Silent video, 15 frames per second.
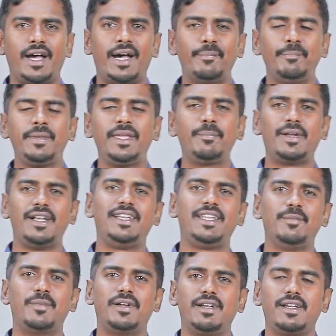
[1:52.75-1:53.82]
அம்மி மல்டி
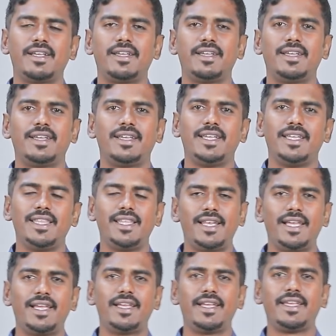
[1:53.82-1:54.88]
மால்ட் இதில்
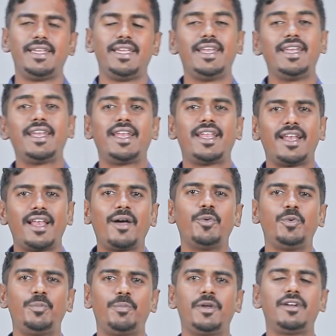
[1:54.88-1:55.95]
என்னென்னலாம்
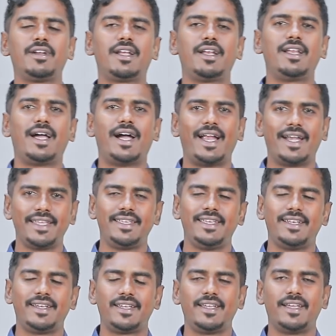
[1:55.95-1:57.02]
உட்பொருட்கள்
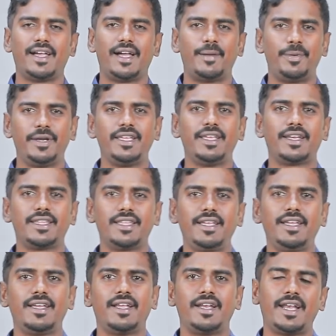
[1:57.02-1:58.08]
அடங்கியிருக்கு அப்படிங்கிறத
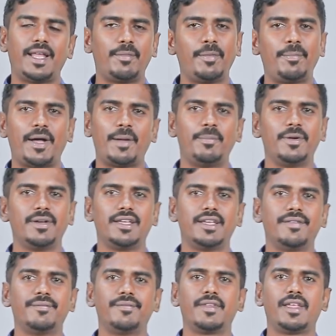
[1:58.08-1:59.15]
நாம் பார்ப்போங்க
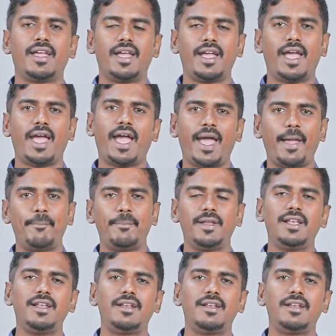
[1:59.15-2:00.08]
ஆப்பிள்